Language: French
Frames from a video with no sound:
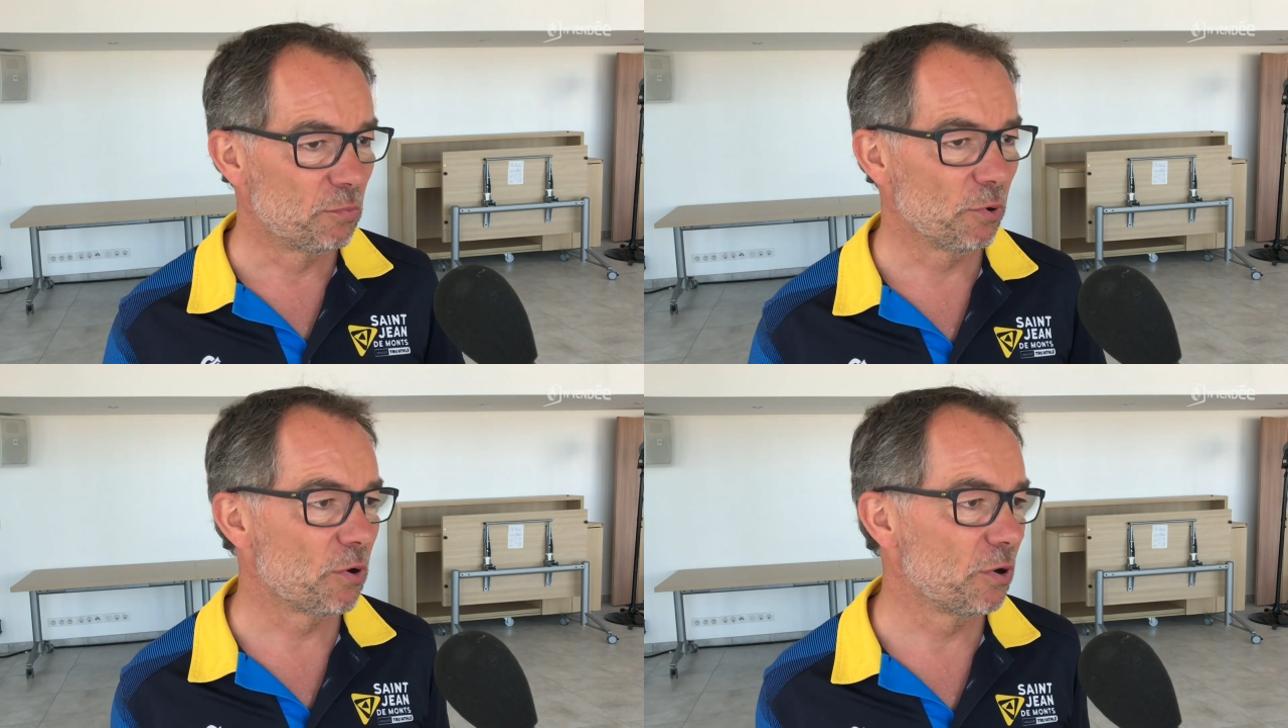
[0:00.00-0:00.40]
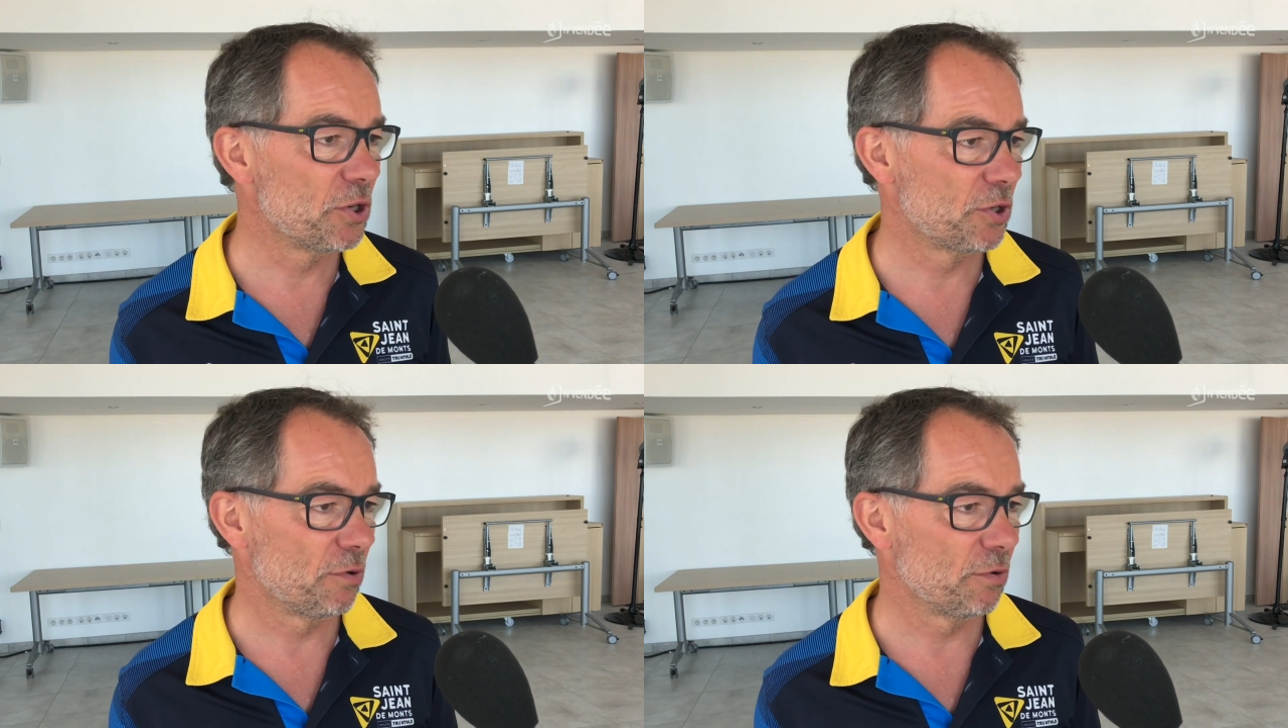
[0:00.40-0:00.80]
pour que
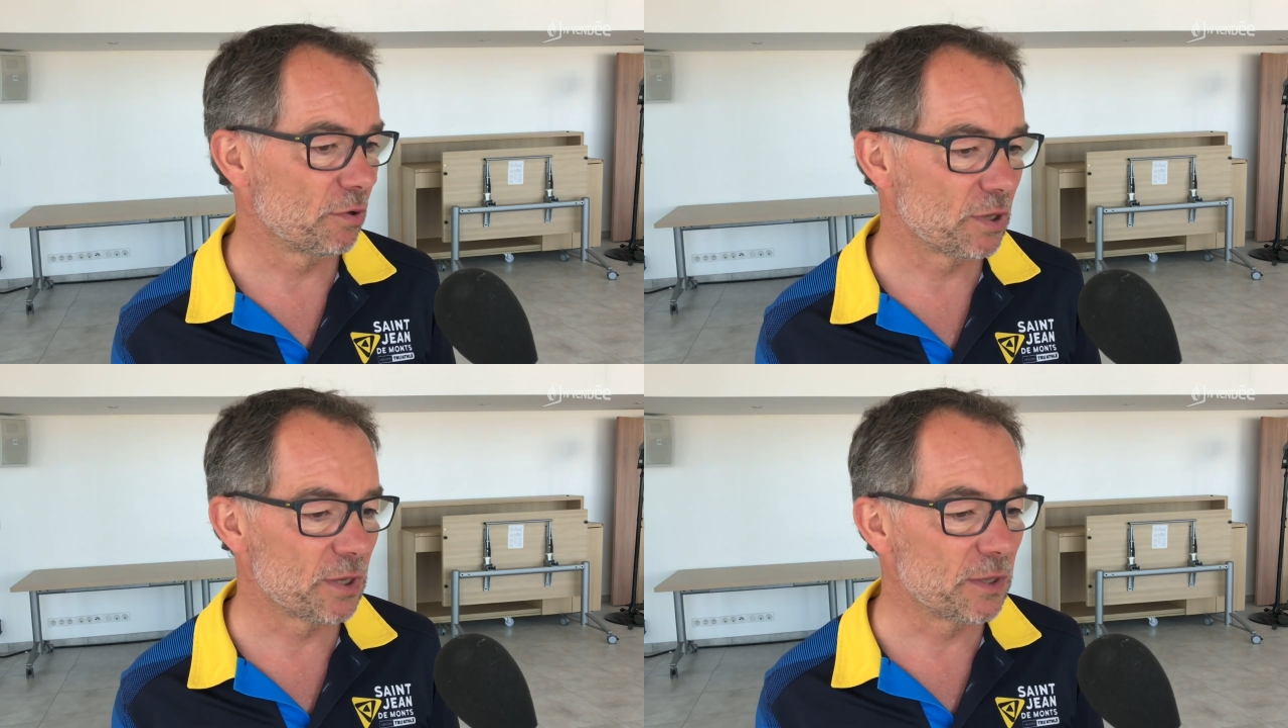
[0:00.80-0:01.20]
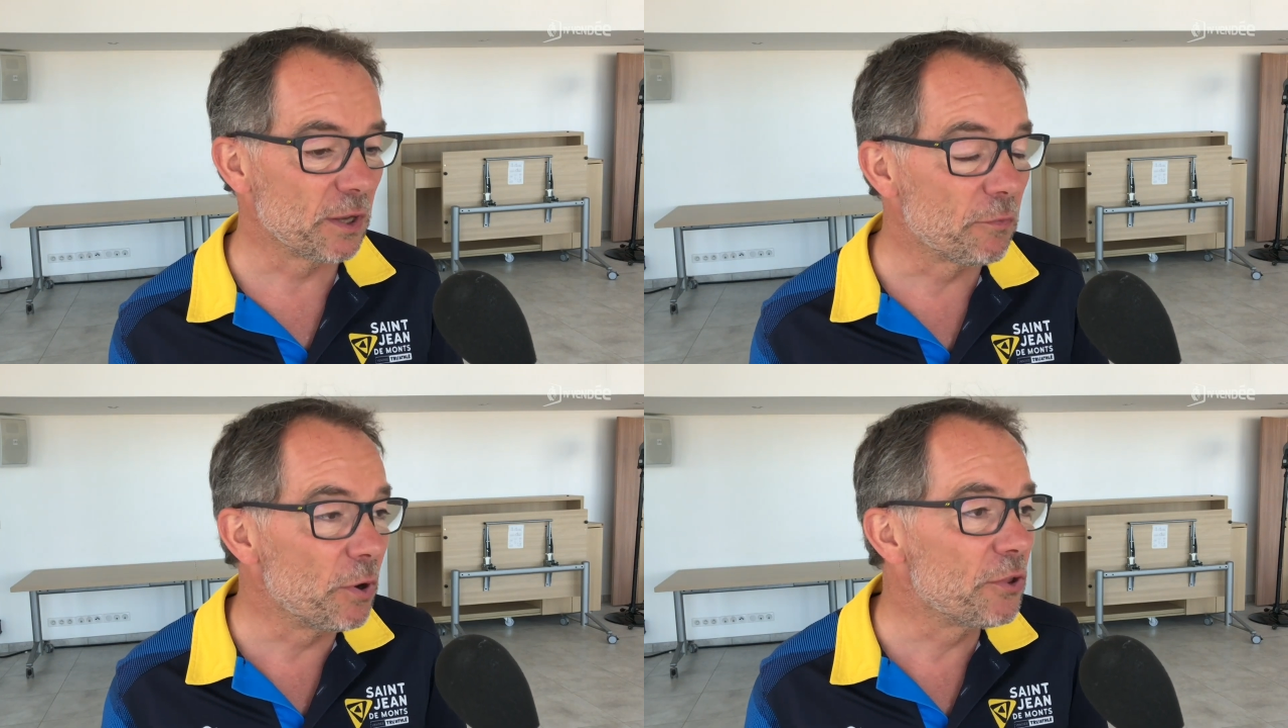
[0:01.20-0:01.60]
les gens qui
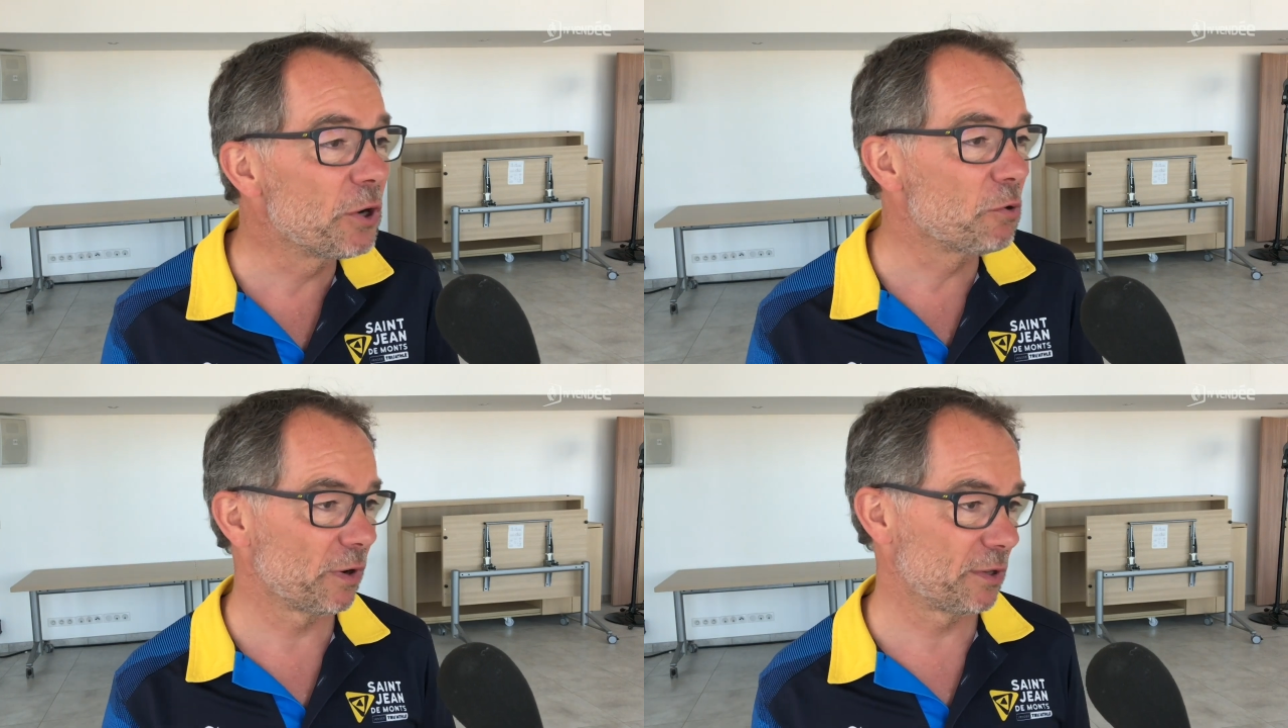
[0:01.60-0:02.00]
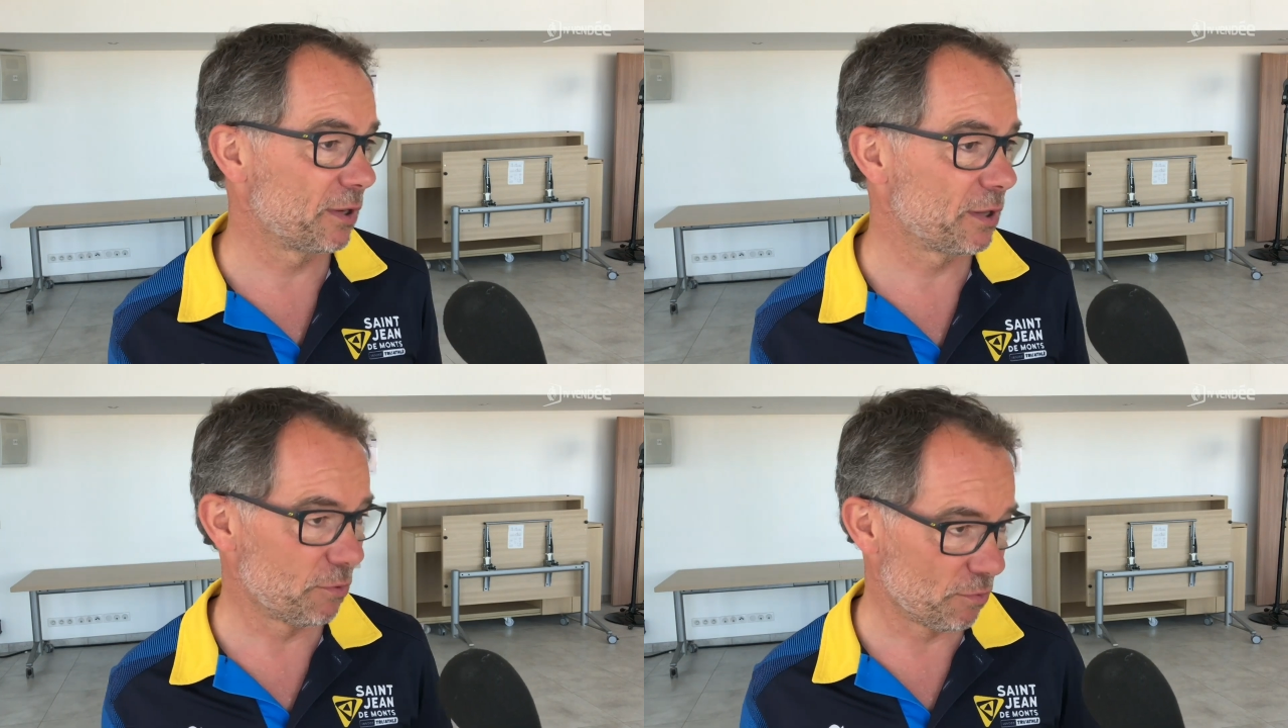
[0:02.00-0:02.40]
veulent découvrir le
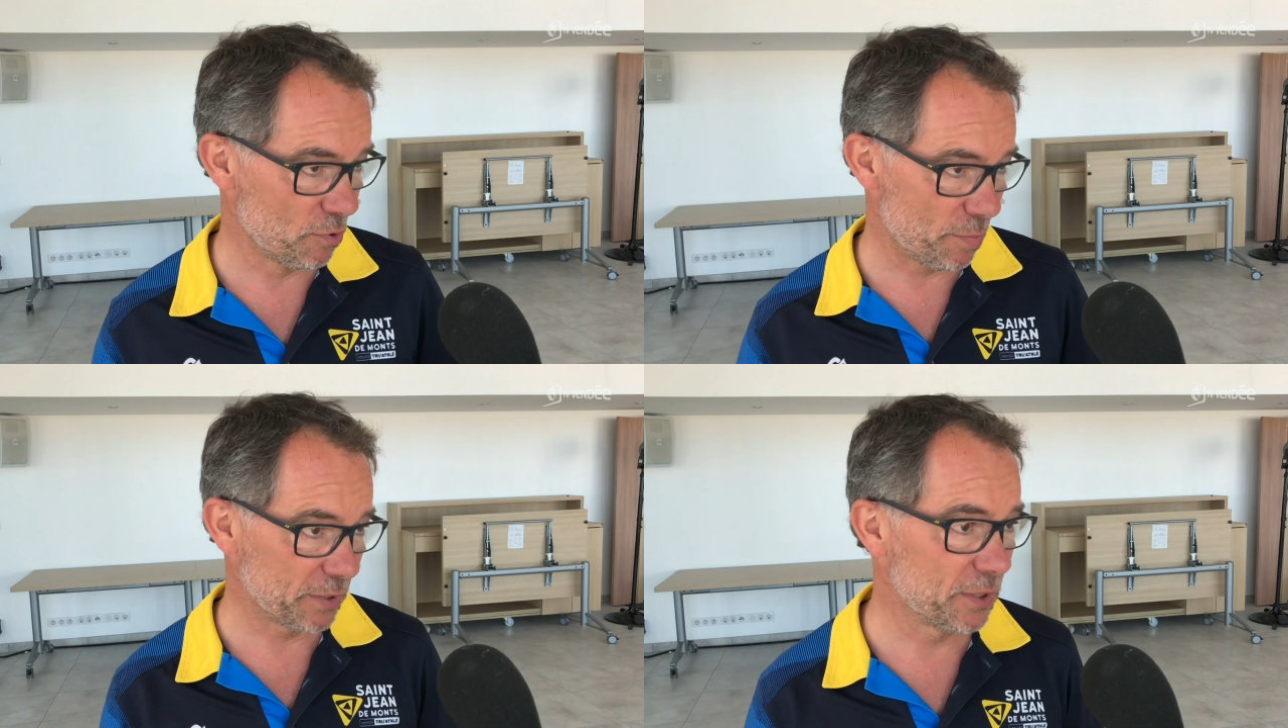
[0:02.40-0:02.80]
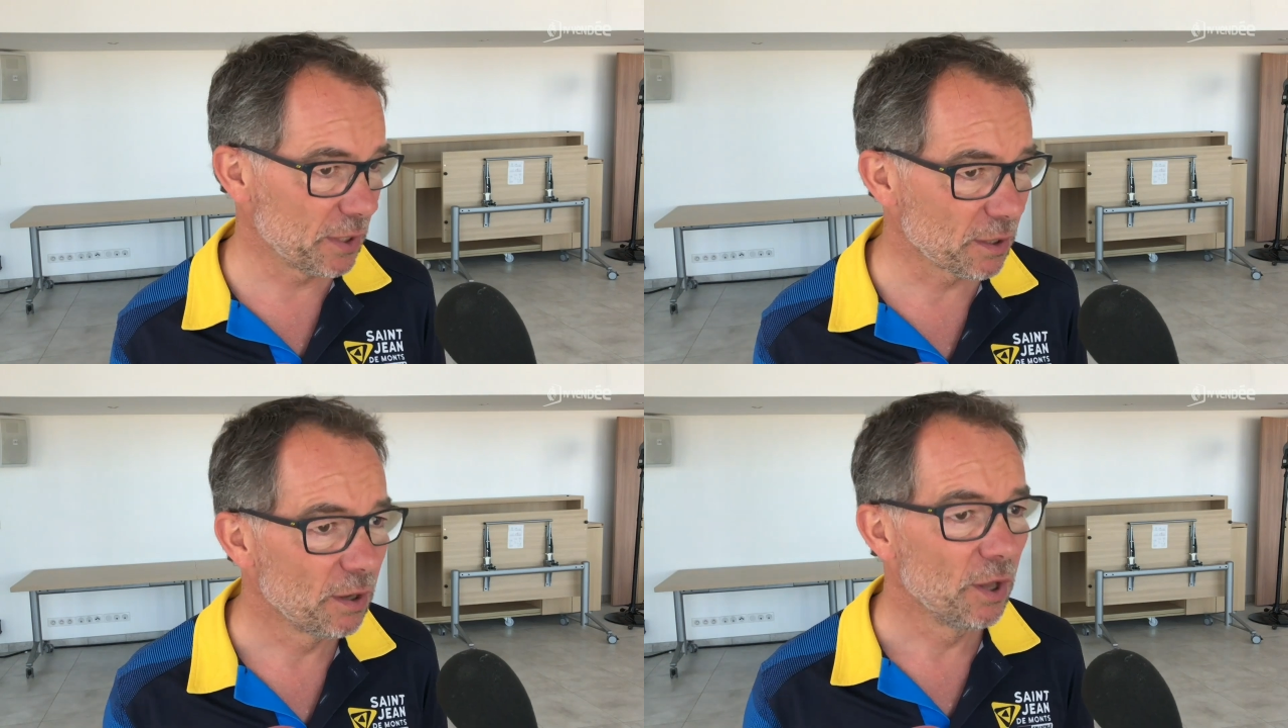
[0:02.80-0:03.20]
triathlon le
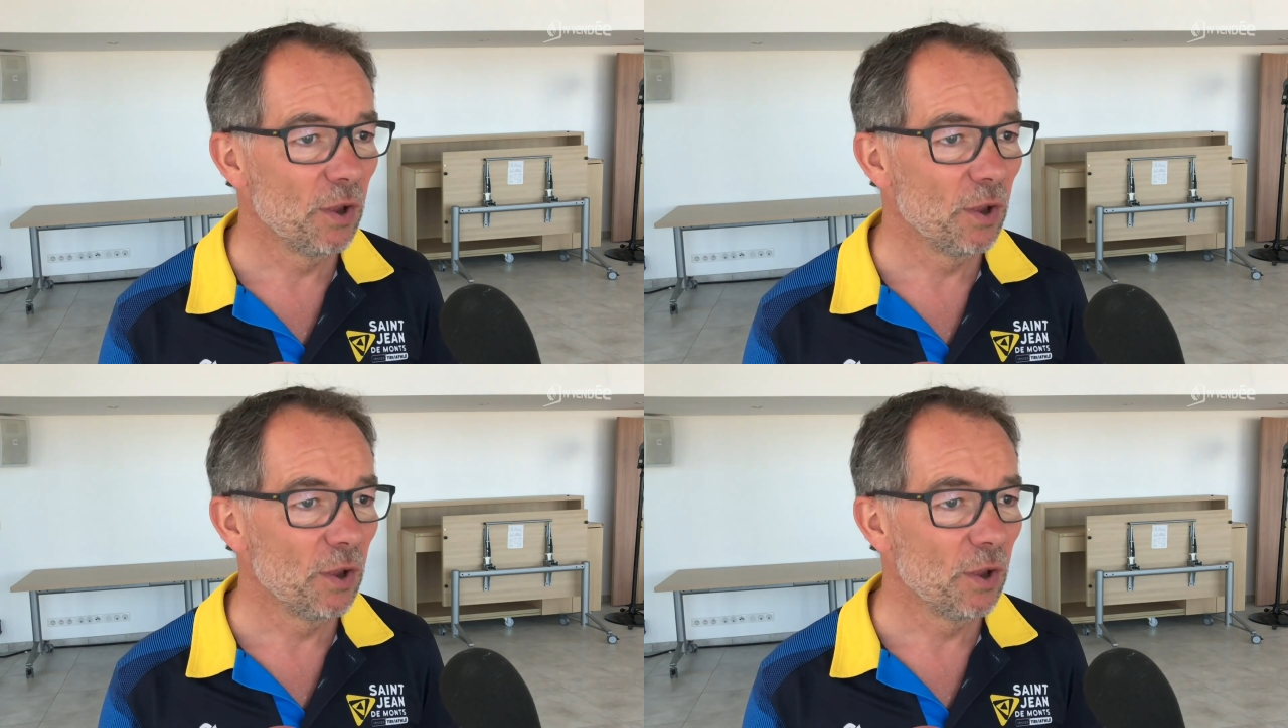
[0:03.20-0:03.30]
pratiquent.